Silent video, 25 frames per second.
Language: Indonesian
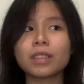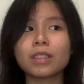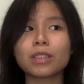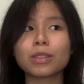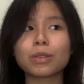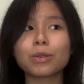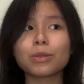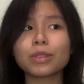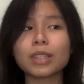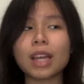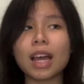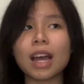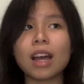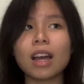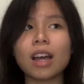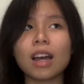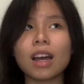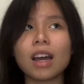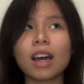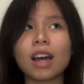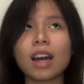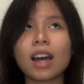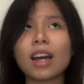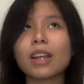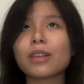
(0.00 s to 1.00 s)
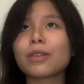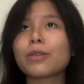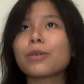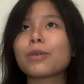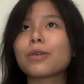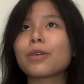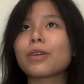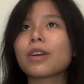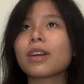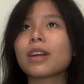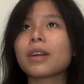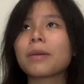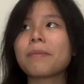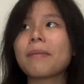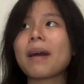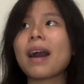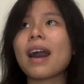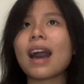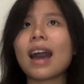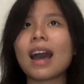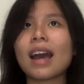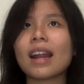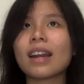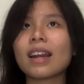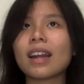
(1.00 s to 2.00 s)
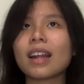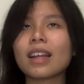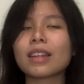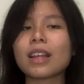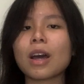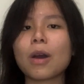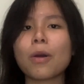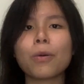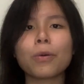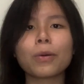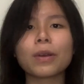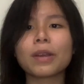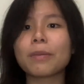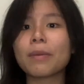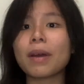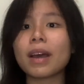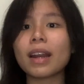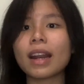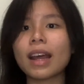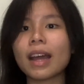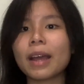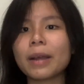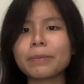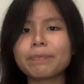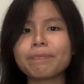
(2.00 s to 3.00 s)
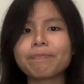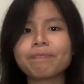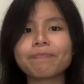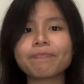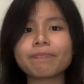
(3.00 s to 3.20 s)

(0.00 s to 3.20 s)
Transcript: susah ngatur makan atau gimana